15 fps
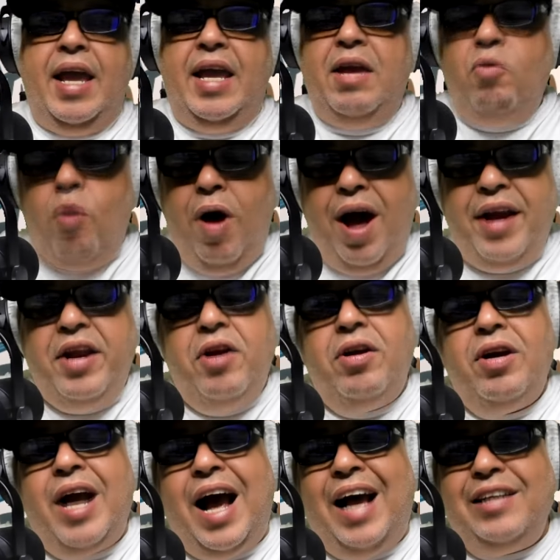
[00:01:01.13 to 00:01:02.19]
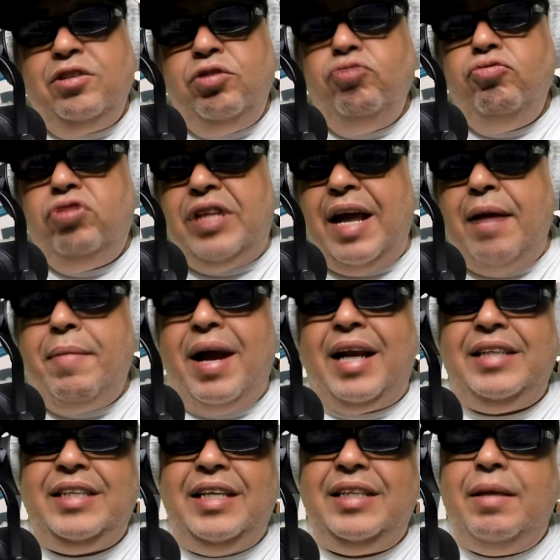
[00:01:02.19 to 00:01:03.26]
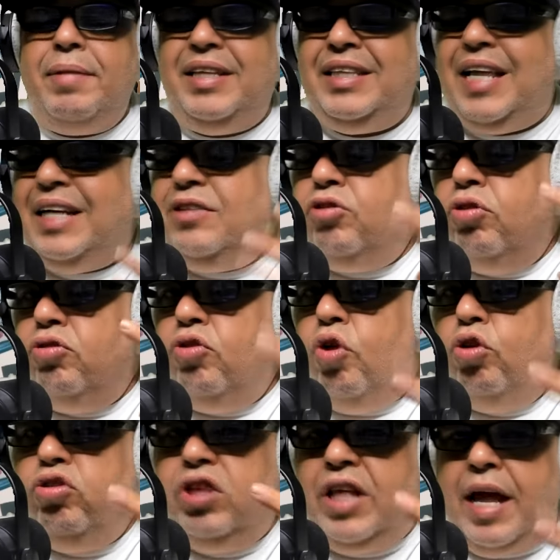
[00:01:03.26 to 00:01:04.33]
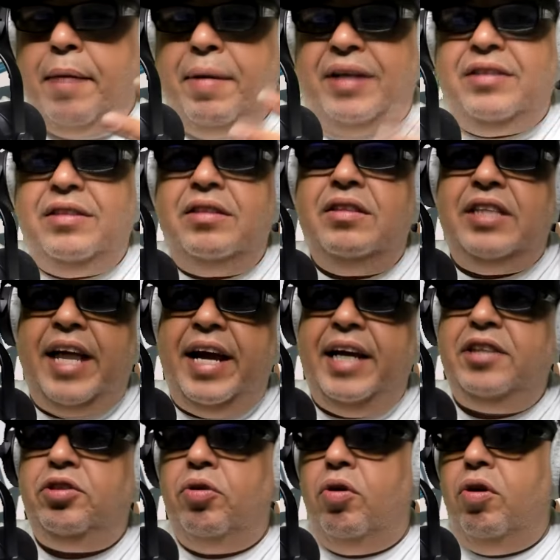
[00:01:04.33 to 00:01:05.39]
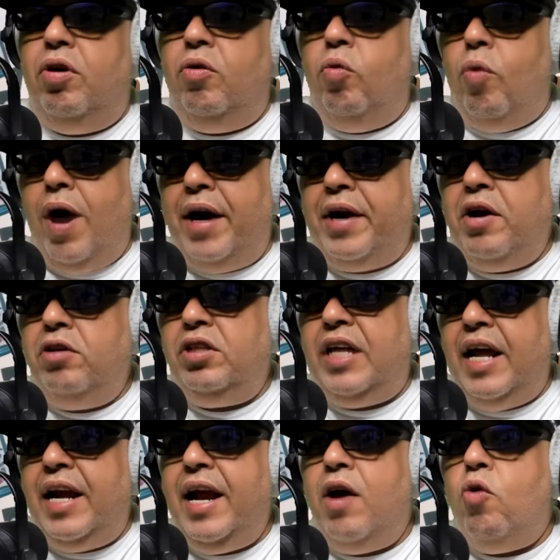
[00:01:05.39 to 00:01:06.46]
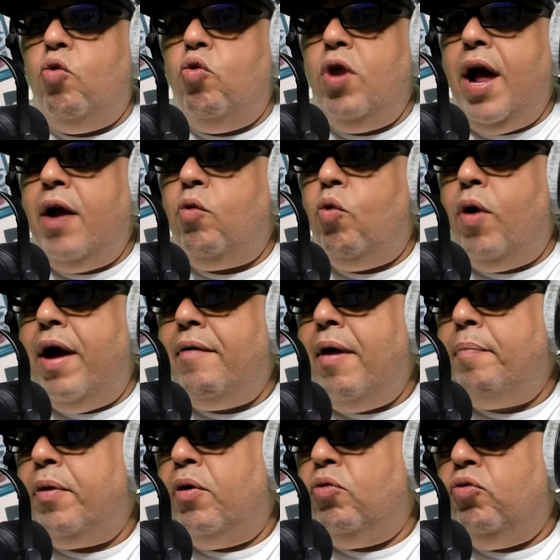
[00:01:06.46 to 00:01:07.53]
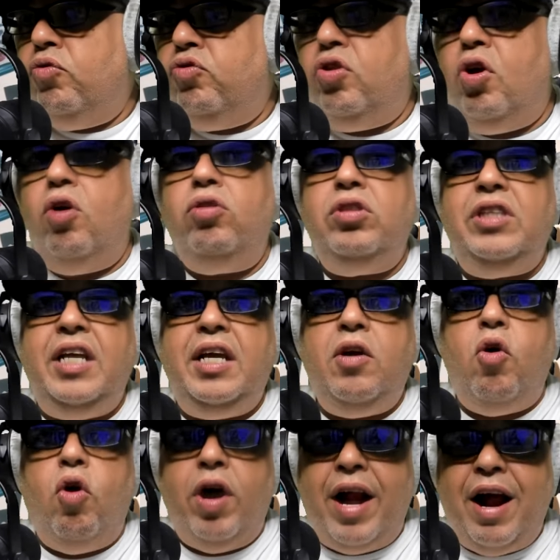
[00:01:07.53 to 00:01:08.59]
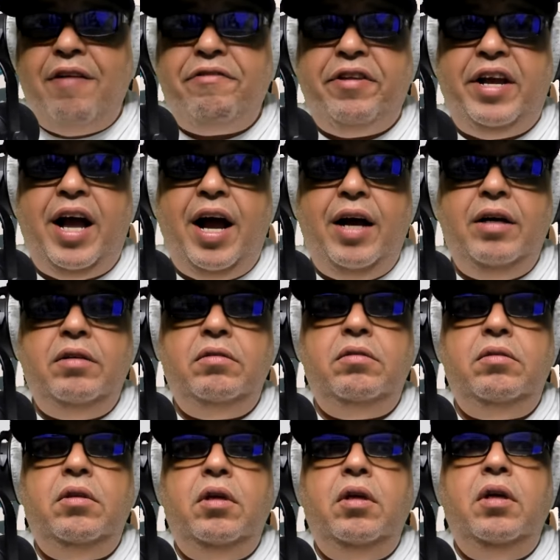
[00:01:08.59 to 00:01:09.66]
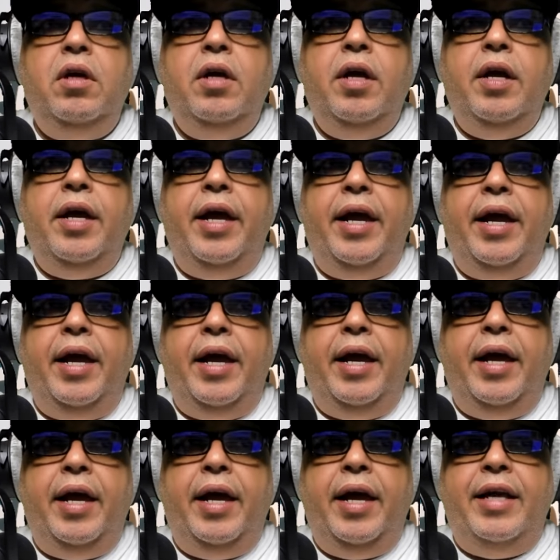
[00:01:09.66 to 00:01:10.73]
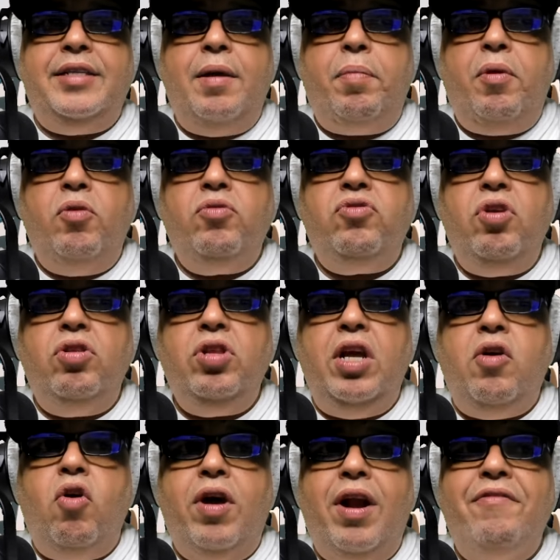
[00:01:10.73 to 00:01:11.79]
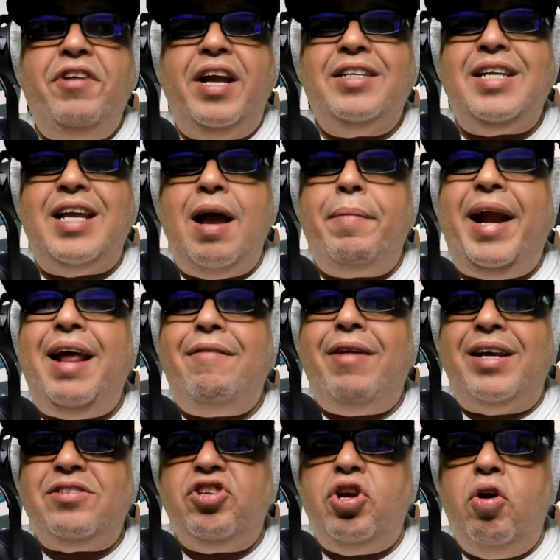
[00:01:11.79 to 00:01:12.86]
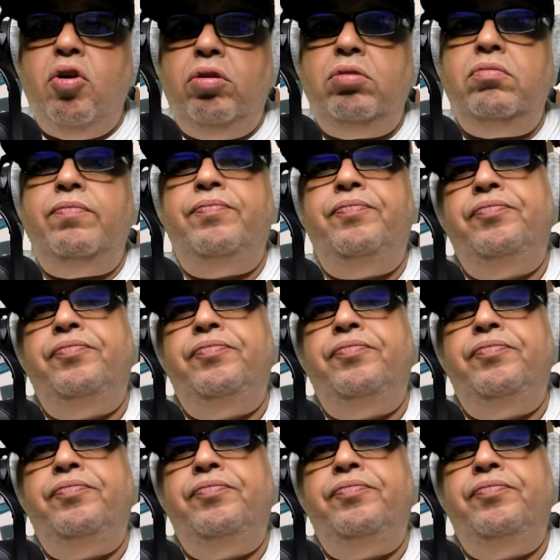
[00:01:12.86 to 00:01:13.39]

Y Warrior hace un tema recientemente, hizo dos temas. De hecho, Warrior tiene una nueva producción discográfica. Eh, esa producción discográfica se llama Elevación.